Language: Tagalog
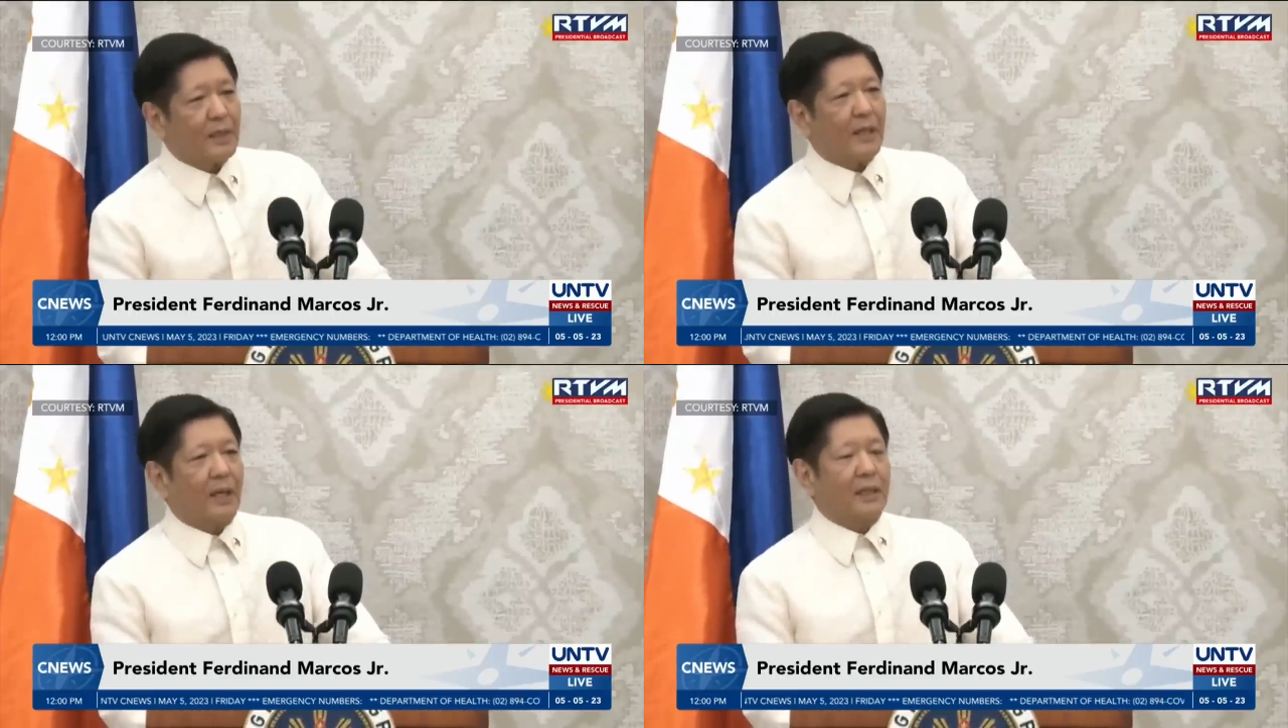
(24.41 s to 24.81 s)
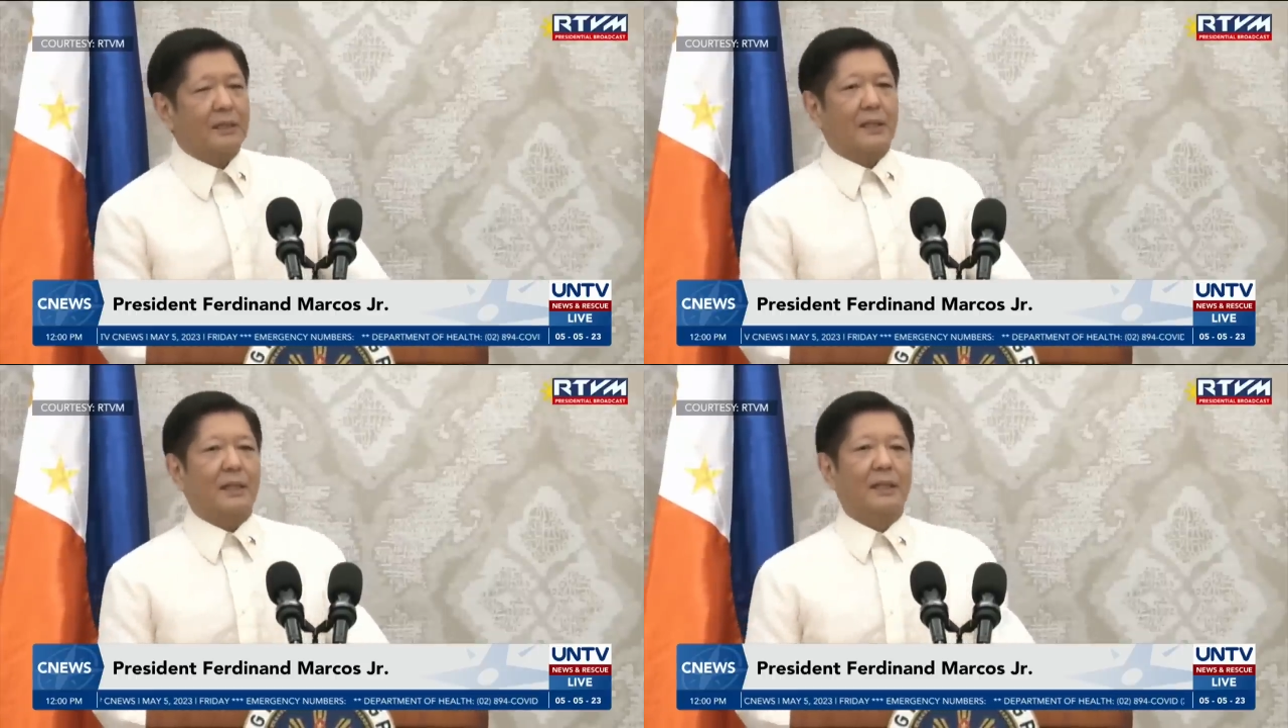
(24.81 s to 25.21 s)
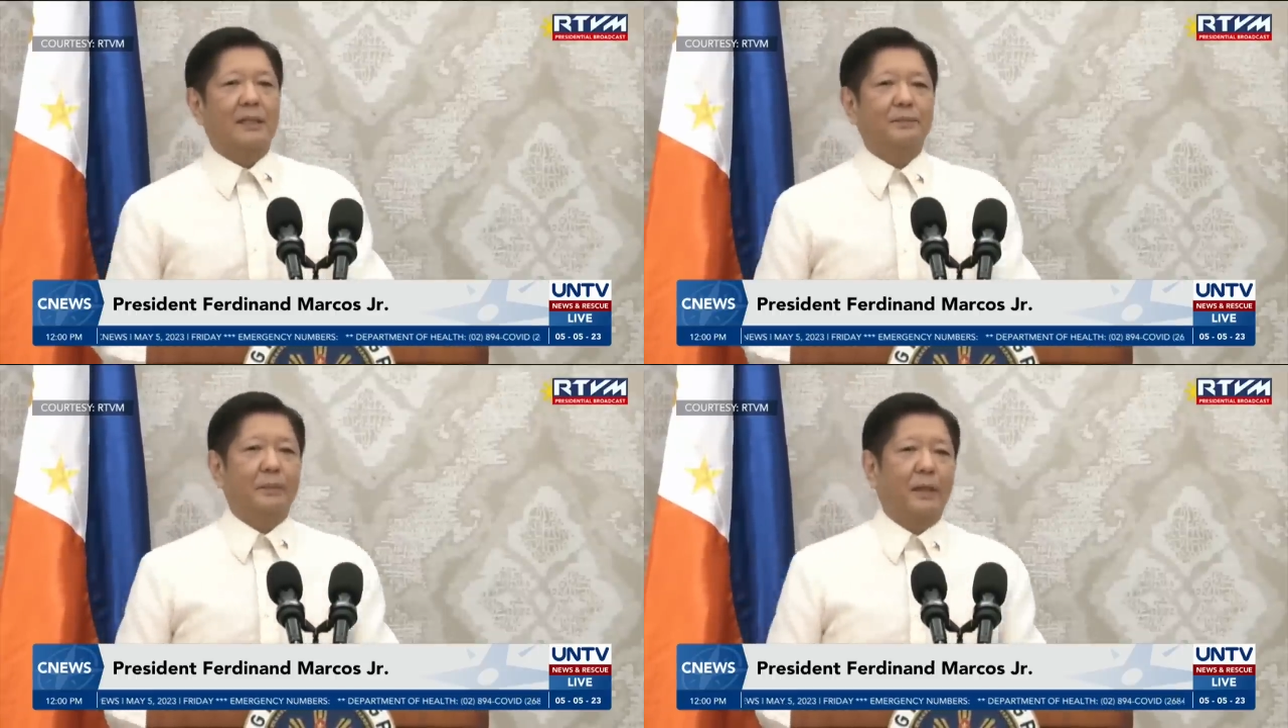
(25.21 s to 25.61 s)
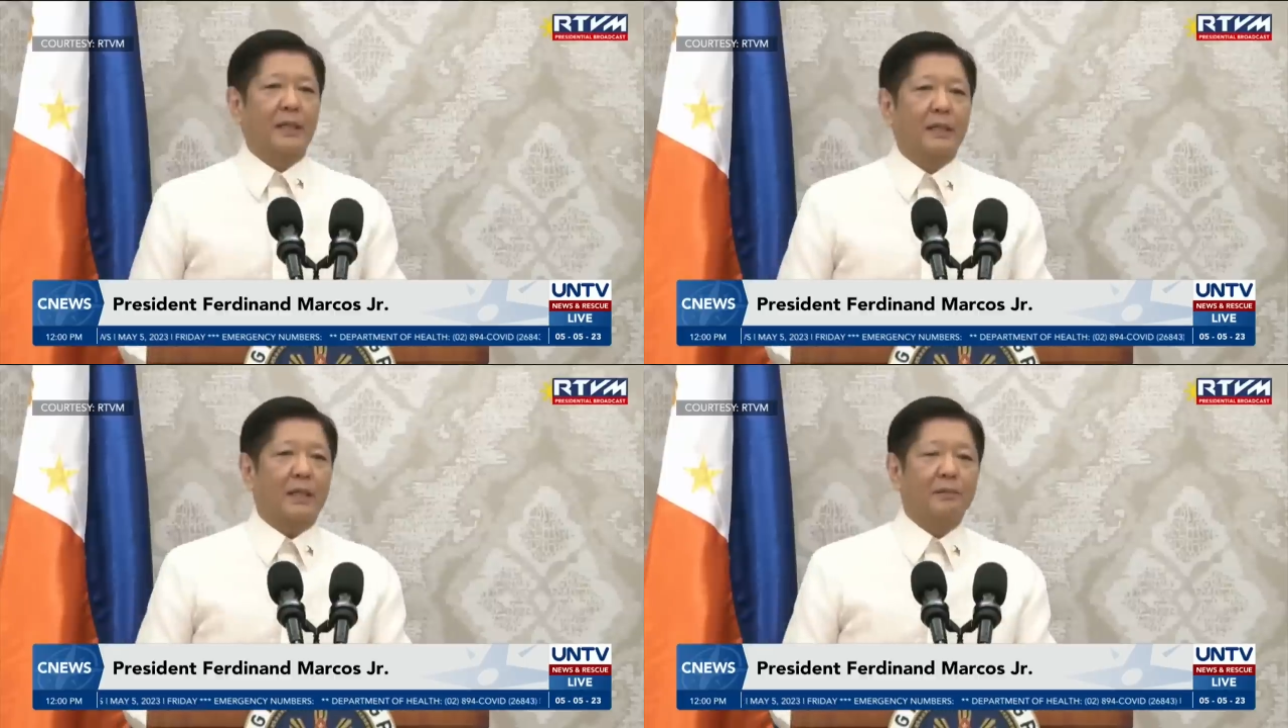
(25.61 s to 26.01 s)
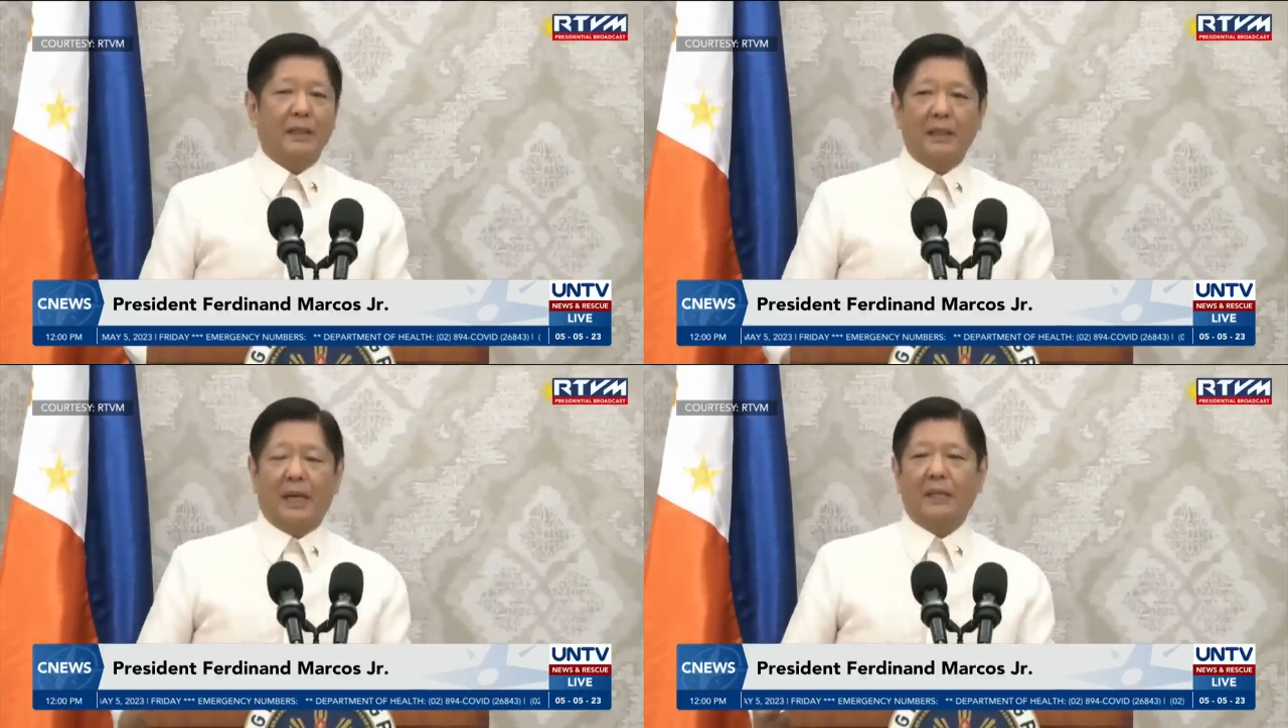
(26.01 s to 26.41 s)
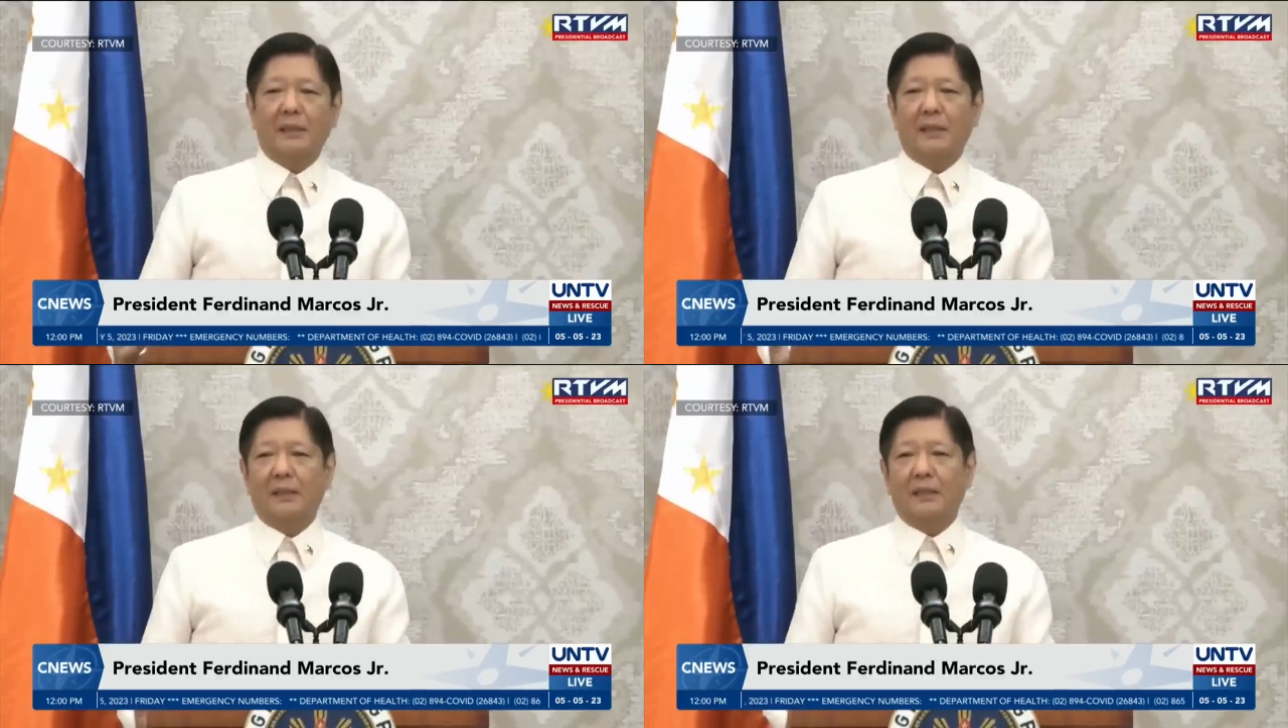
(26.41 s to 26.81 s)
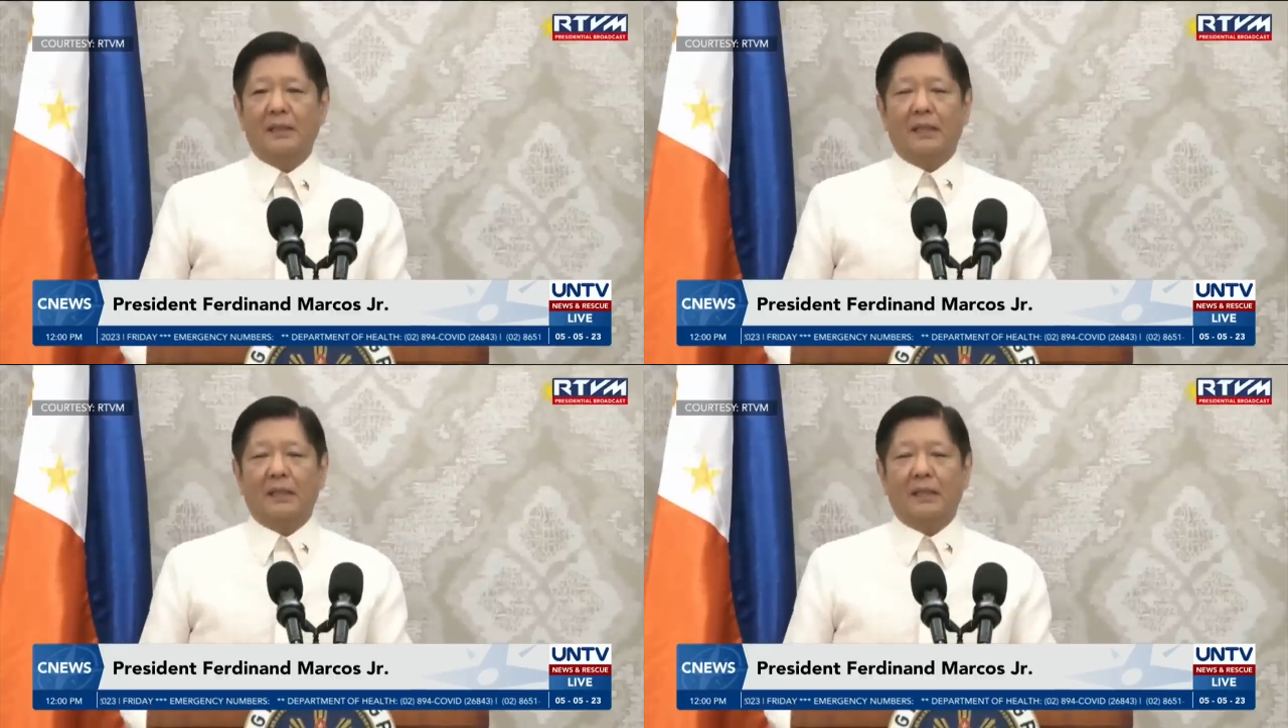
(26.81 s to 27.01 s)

At uh, kaming lahat ay uh, eh,